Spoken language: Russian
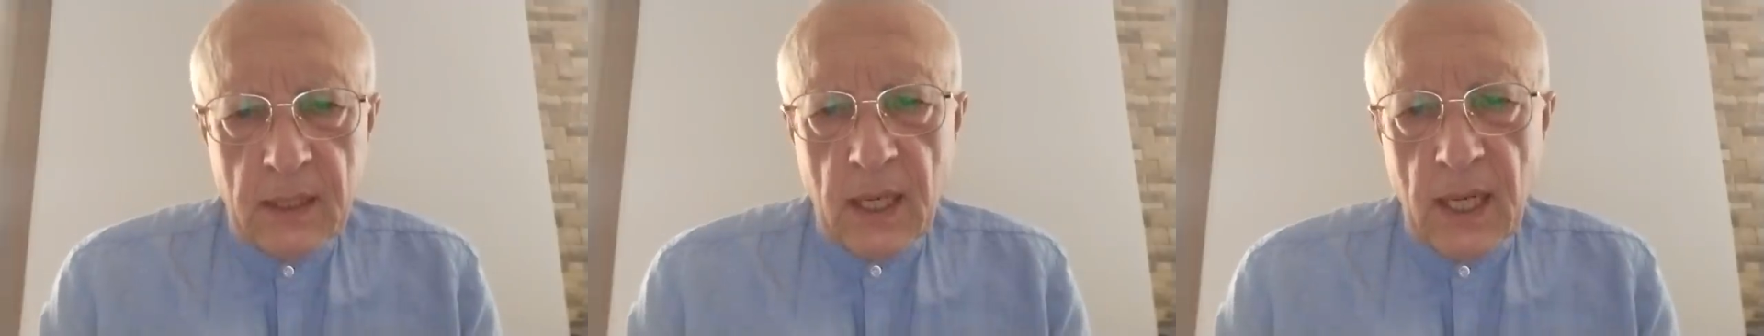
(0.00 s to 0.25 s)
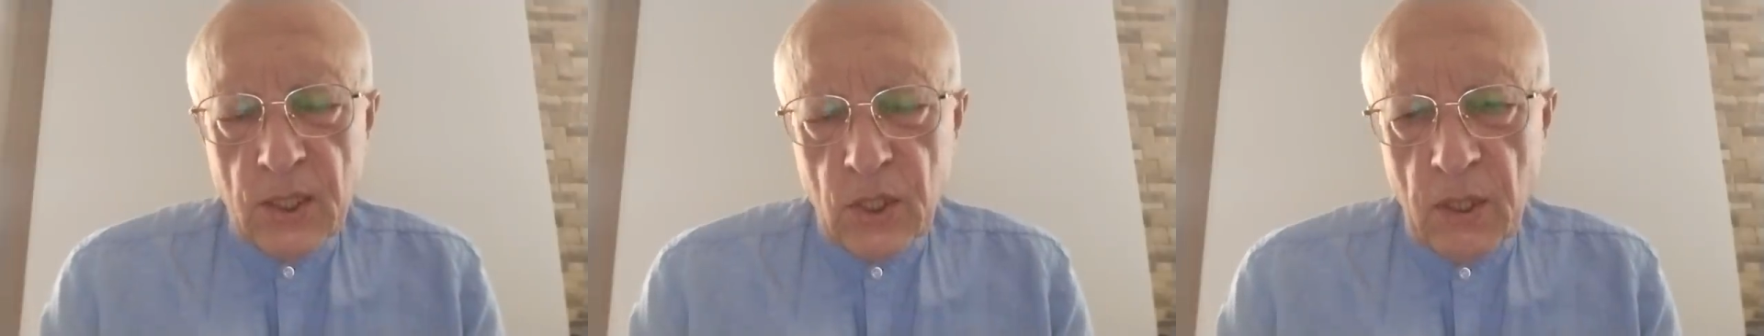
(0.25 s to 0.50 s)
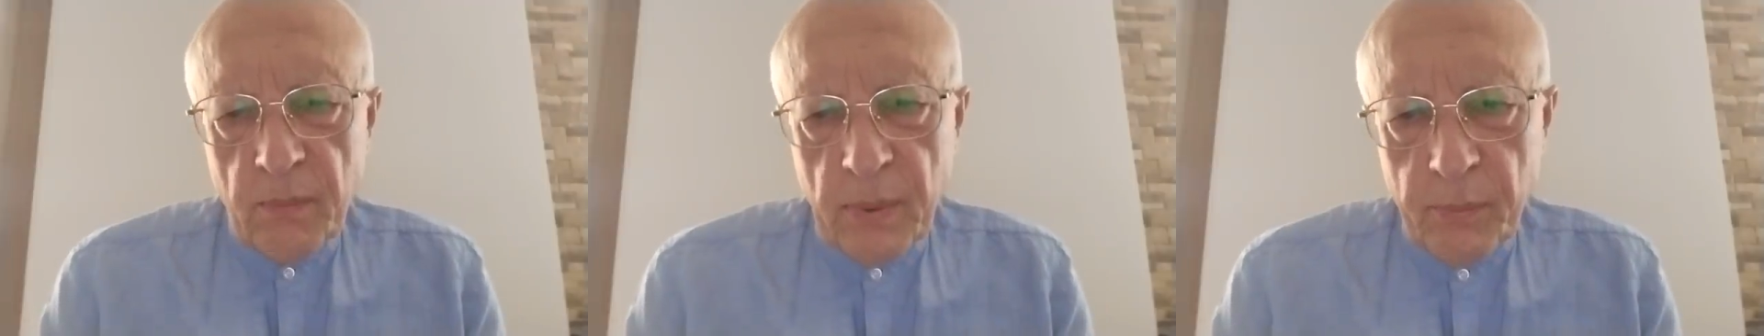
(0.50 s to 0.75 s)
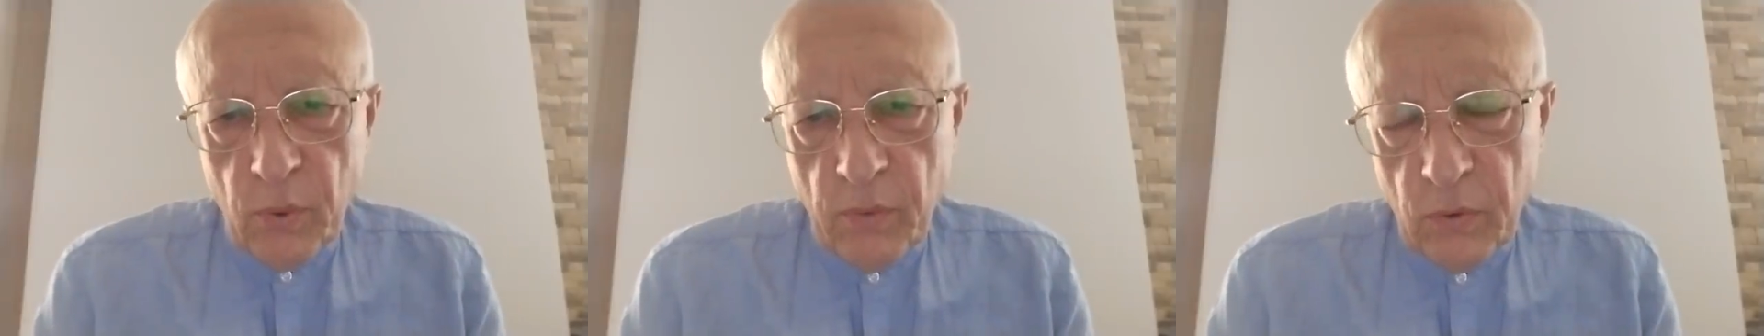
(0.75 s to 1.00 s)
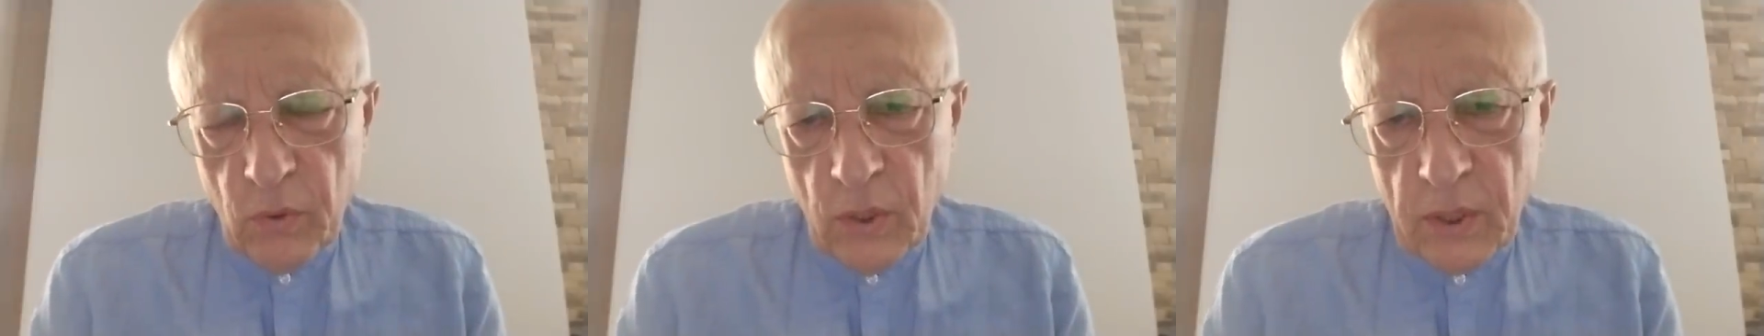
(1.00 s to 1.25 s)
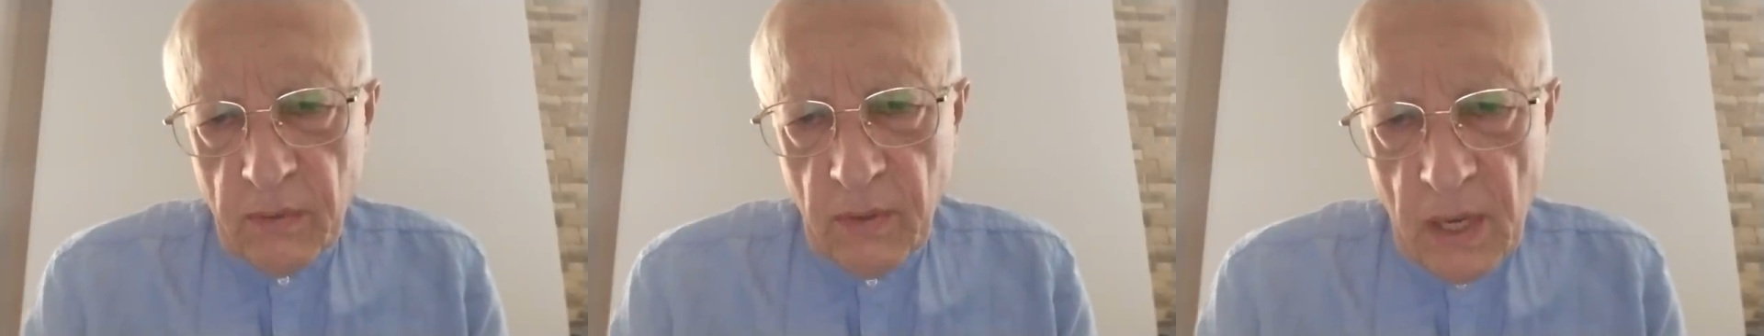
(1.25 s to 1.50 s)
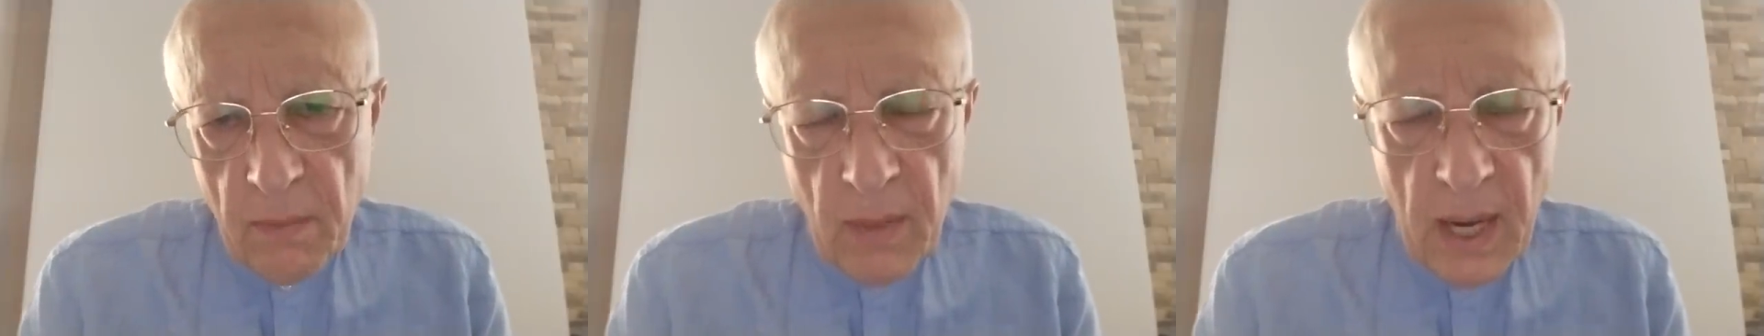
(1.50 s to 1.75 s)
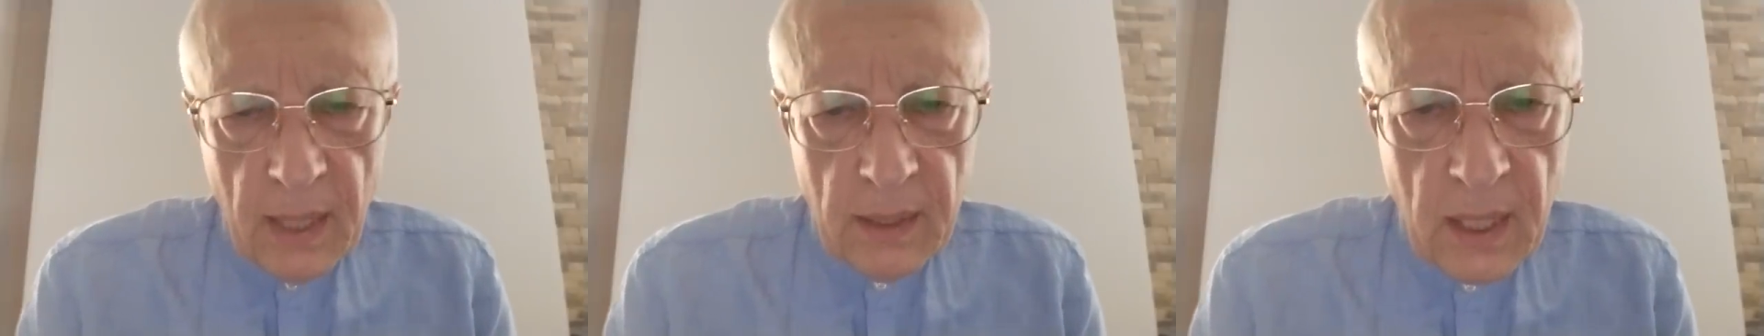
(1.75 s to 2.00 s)
страшный по поводу этого
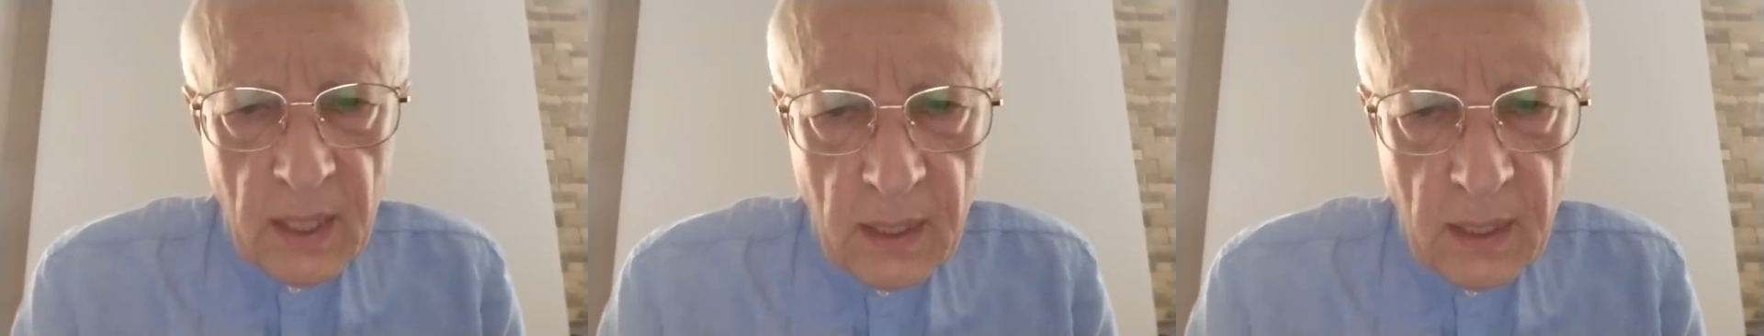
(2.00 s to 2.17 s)
Лимана